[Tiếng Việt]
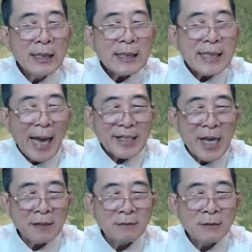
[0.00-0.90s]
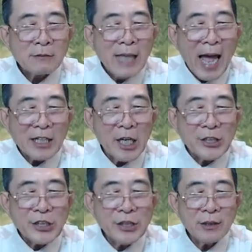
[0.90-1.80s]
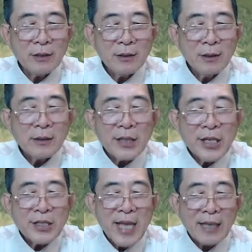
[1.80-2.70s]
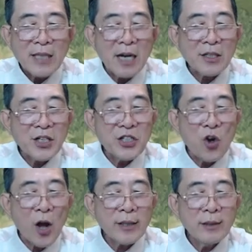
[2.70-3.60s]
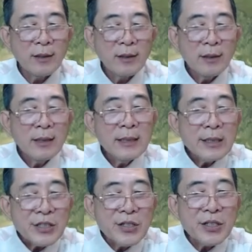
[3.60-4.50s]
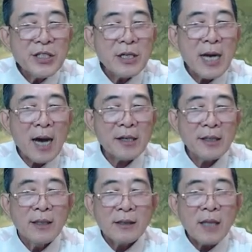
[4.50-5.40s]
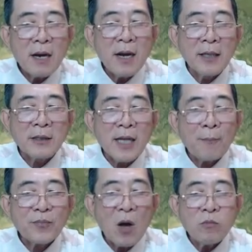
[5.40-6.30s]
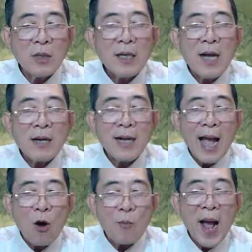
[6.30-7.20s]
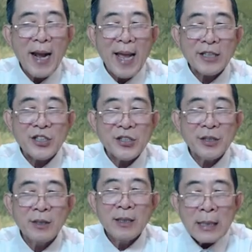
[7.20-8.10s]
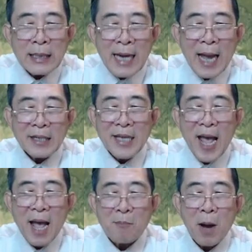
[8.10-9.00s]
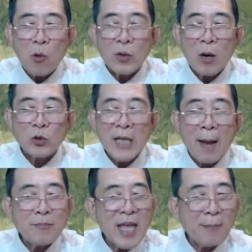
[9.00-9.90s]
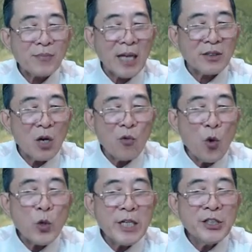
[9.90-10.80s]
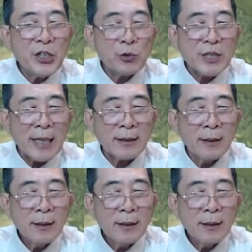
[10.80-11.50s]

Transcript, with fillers: Đại nhân, ta lên trước. Thiên Nhạc Thần cười nói. Vừa dứt lời, thân hình cấp tốc, cất cao ba ngàn trượng, làn da màu nâu xám nham thạch đậu vũ kính rêu xanh.